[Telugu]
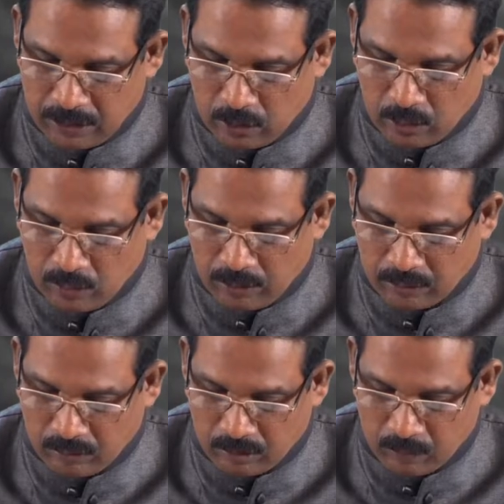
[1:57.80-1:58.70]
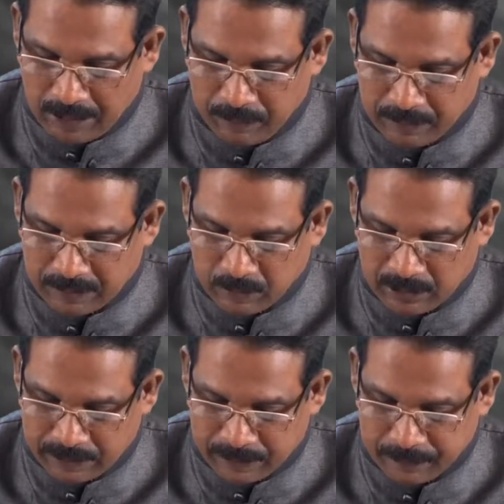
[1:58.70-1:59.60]
యహోవాకు ఒక బలిపీఠము
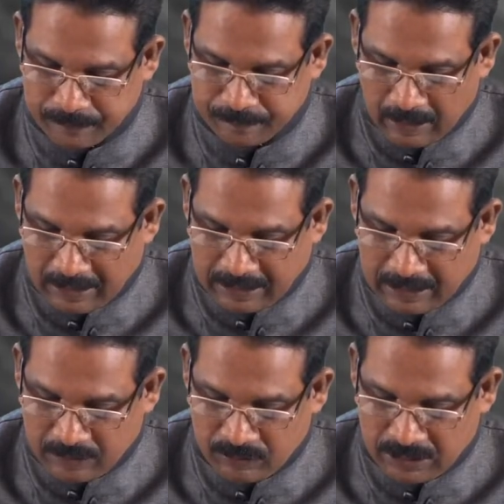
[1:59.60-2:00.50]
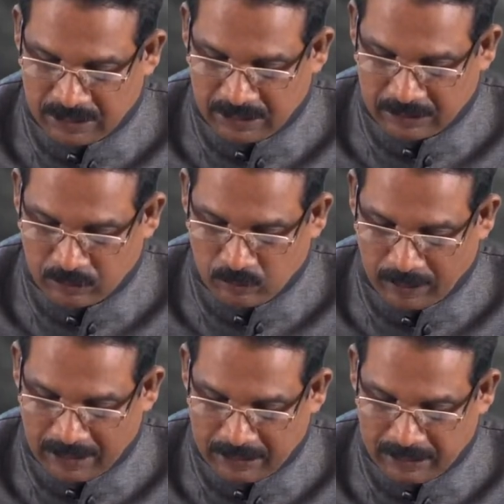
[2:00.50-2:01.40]
కట్టెను అక్కడ నుండి అతడు
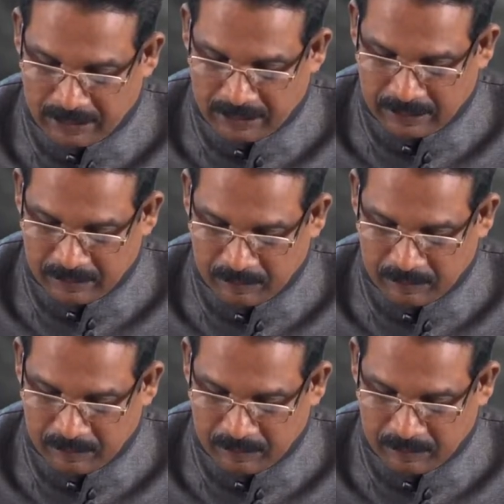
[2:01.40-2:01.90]
బయలుదేరి